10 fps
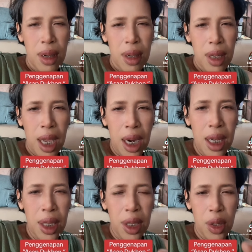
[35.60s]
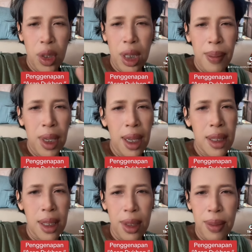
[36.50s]
Daerah yang
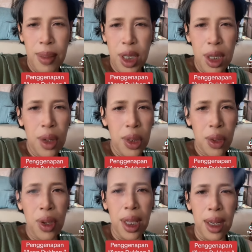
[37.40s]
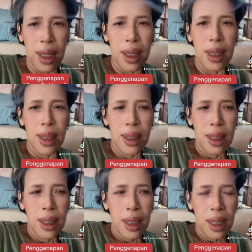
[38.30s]
terkontaminasi mesti dikosongin
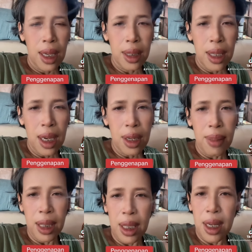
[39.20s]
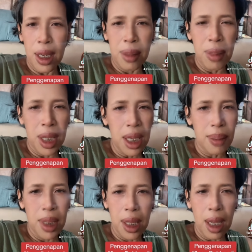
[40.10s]
karena kematian akan banyak
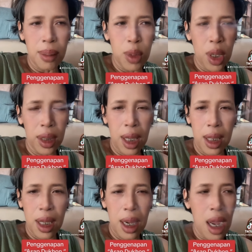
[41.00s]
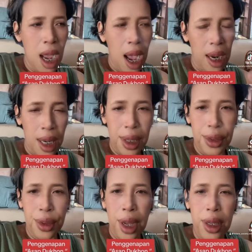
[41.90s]
meningkat bukan karena akan
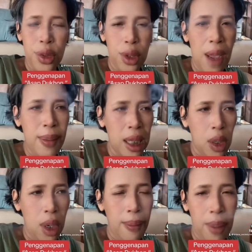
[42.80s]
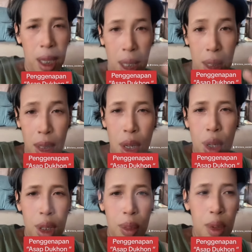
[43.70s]
ada tsunami atau lemparan
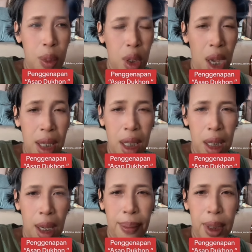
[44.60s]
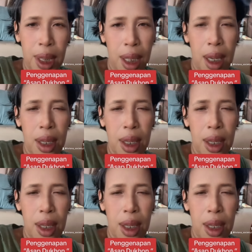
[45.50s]
debu vulkanik dengan petir.